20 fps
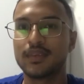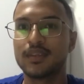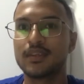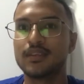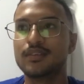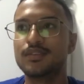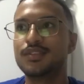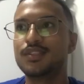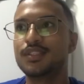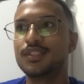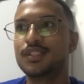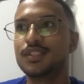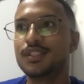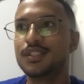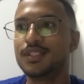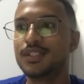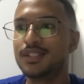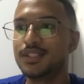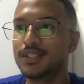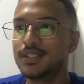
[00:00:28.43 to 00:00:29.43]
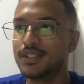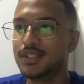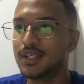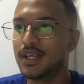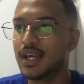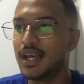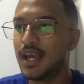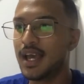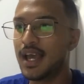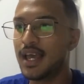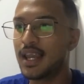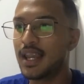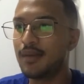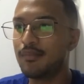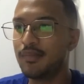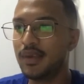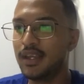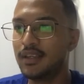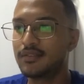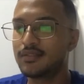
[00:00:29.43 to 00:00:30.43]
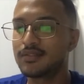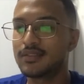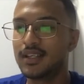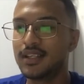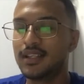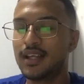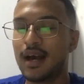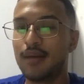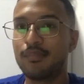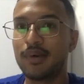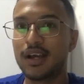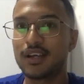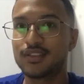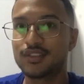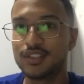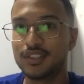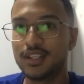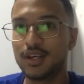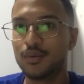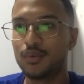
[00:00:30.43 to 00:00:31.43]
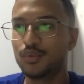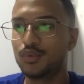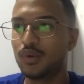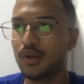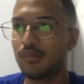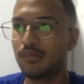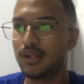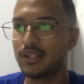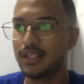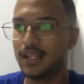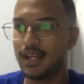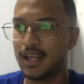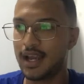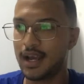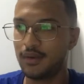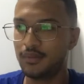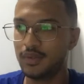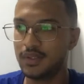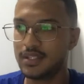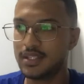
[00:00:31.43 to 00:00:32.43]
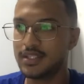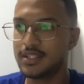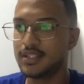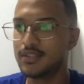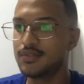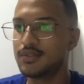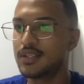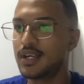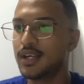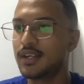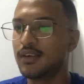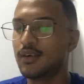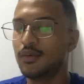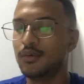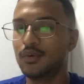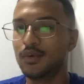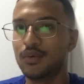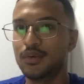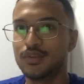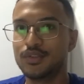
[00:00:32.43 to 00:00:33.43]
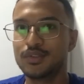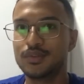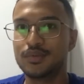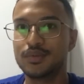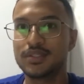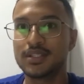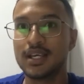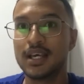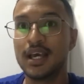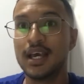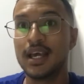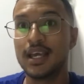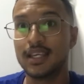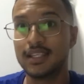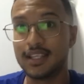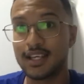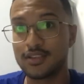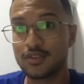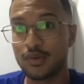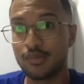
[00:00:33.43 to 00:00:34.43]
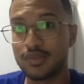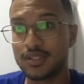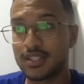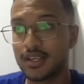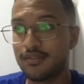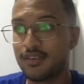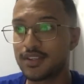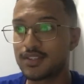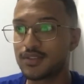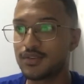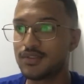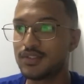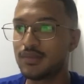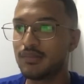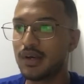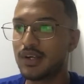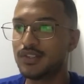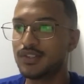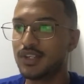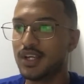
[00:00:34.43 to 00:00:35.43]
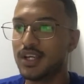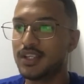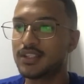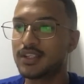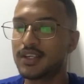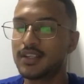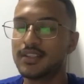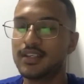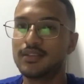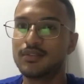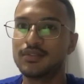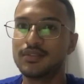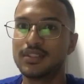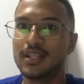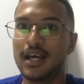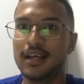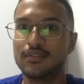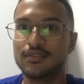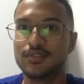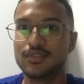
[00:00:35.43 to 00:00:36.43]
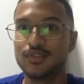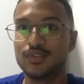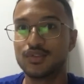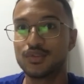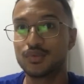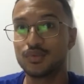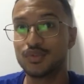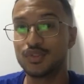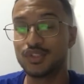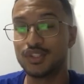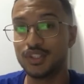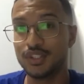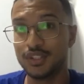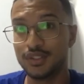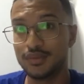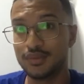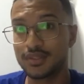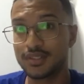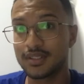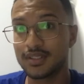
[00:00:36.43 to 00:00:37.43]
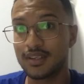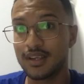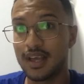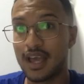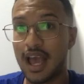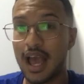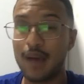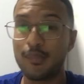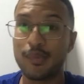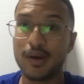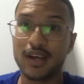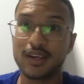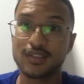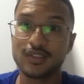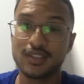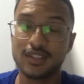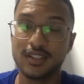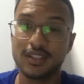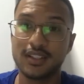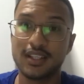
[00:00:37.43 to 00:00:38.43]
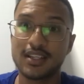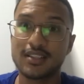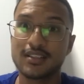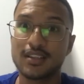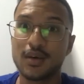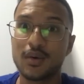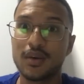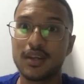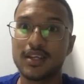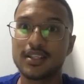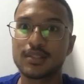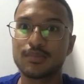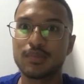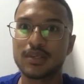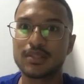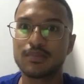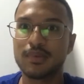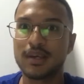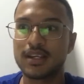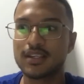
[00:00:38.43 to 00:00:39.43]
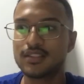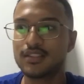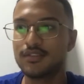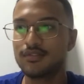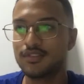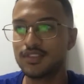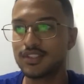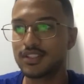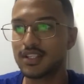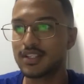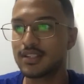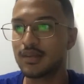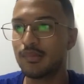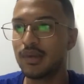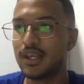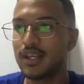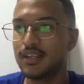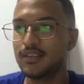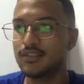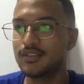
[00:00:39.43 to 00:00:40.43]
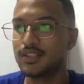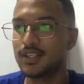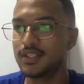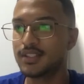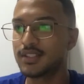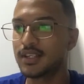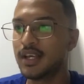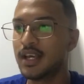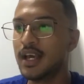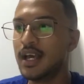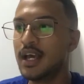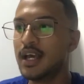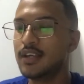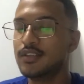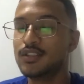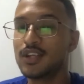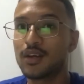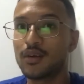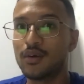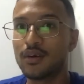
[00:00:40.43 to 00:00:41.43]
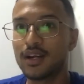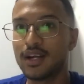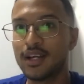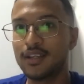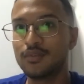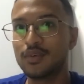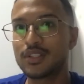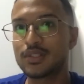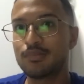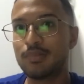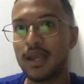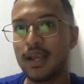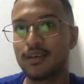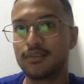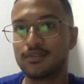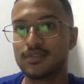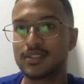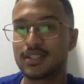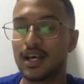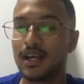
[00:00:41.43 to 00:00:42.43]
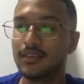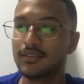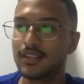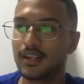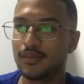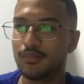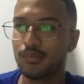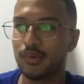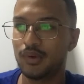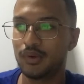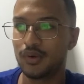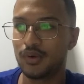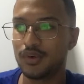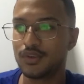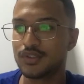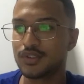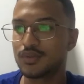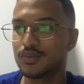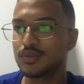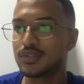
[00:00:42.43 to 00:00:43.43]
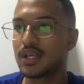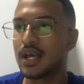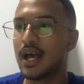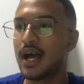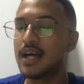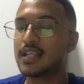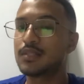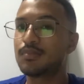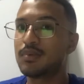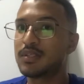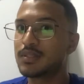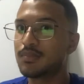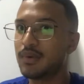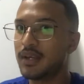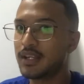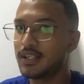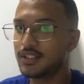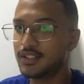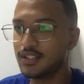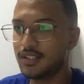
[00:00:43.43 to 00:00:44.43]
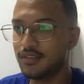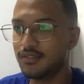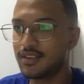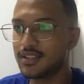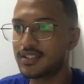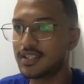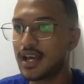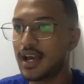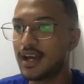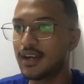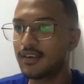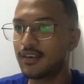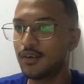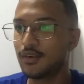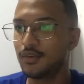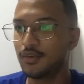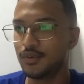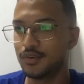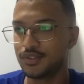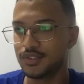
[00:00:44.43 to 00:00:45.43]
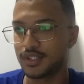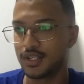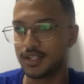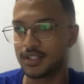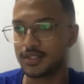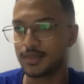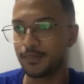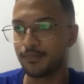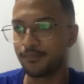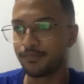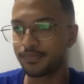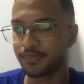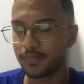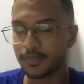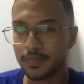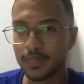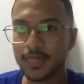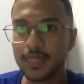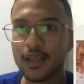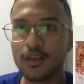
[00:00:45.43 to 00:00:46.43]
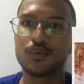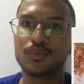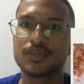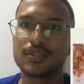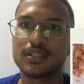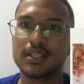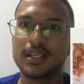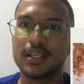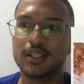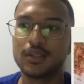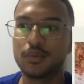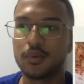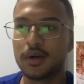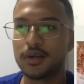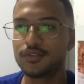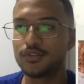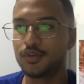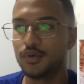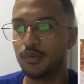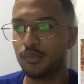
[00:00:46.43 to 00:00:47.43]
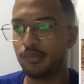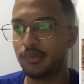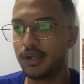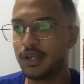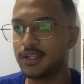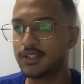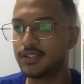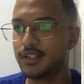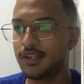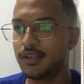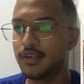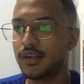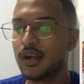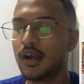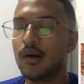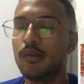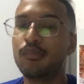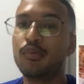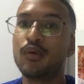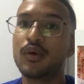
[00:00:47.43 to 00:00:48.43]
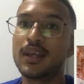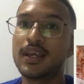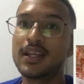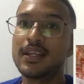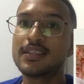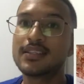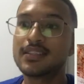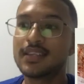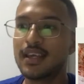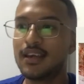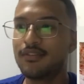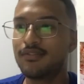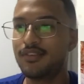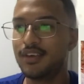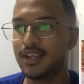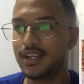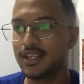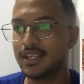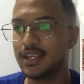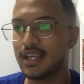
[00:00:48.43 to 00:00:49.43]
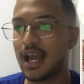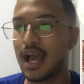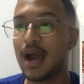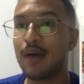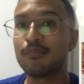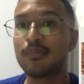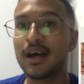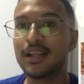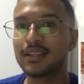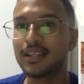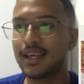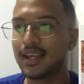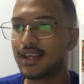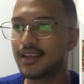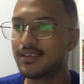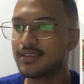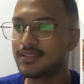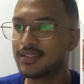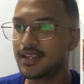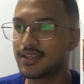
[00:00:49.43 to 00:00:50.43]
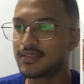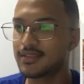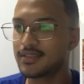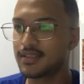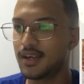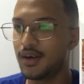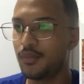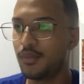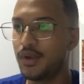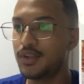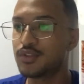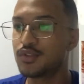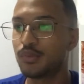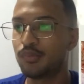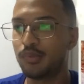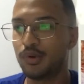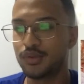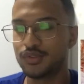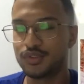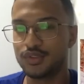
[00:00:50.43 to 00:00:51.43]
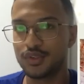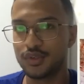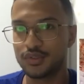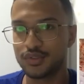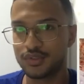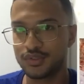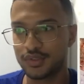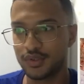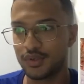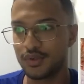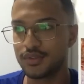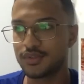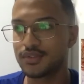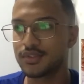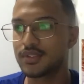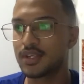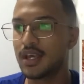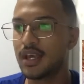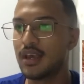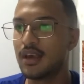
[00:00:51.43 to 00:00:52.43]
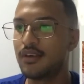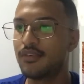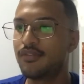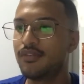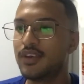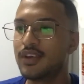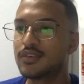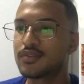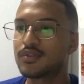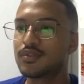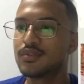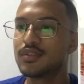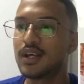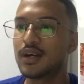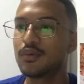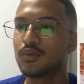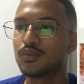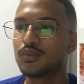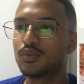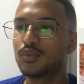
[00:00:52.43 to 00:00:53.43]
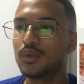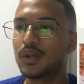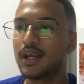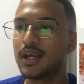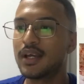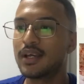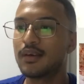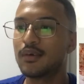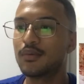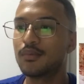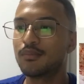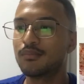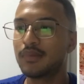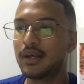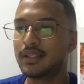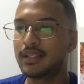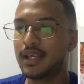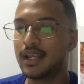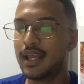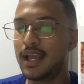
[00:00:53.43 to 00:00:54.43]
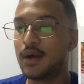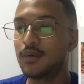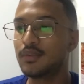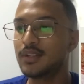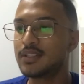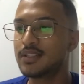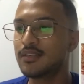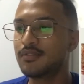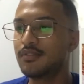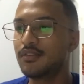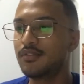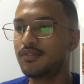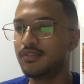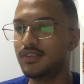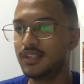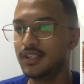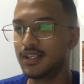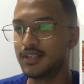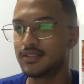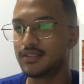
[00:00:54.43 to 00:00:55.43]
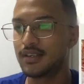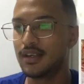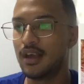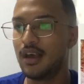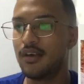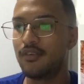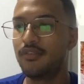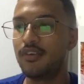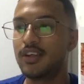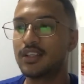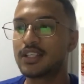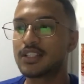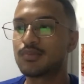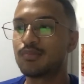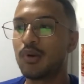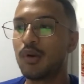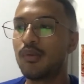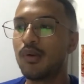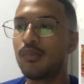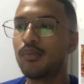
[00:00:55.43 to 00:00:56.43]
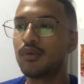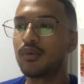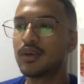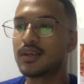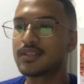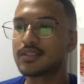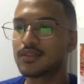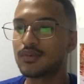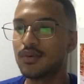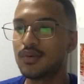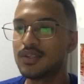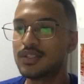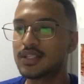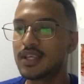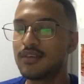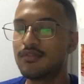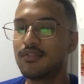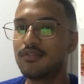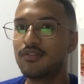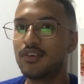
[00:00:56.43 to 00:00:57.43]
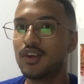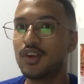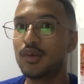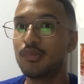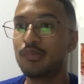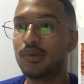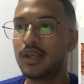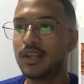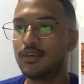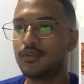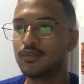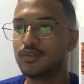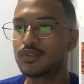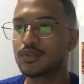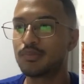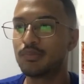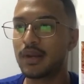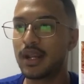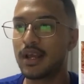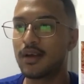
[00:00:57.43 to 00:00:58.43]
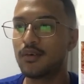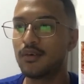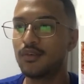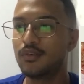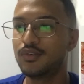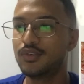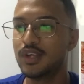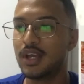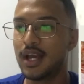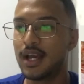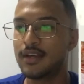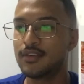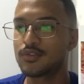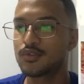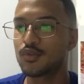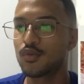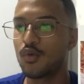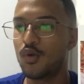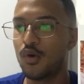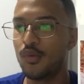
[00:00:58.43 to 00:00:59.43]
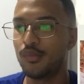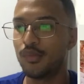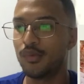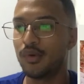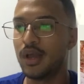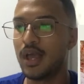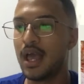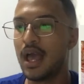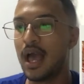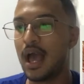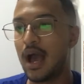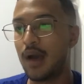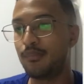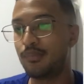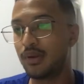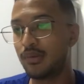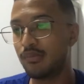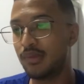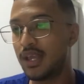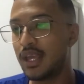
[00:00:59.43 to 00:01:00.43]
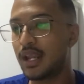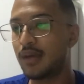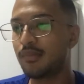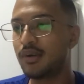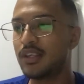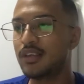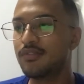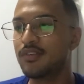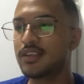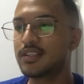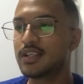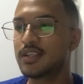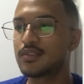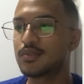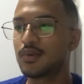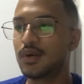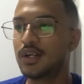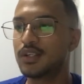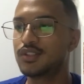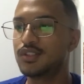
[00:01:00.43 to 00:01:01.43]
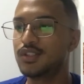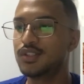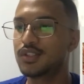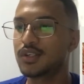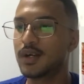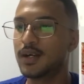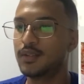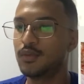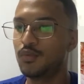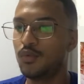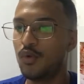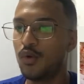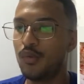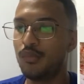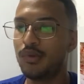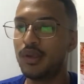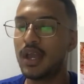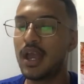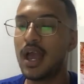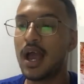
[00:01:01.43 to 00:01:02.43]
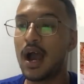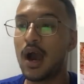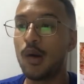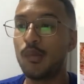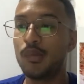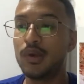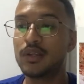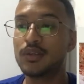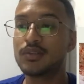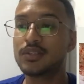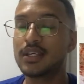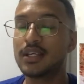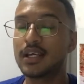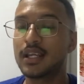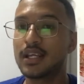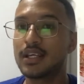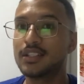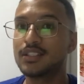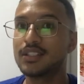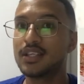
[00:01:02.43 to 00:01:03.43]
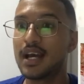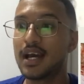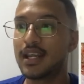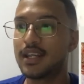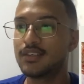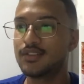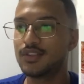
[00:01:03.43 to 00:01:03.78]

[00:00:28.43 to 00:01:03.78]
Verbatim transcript: de elementos né, a partir da cultura material desses sítios arqueológicos e das observações imagéticas né, dos dados discutidos a partir das teorias perspectivistas ameríndias, dialogando aspectos antropológicos às perspectivas arqueológicas. conceito arte rupestre, por ele se referir à materialização em suportes rochosos fixos da cultura material desenvolvidas, feitas por populações que viveram em períodos pré-coloniais, como a primeira manifestação artística do homem, ao menos em grandes áreas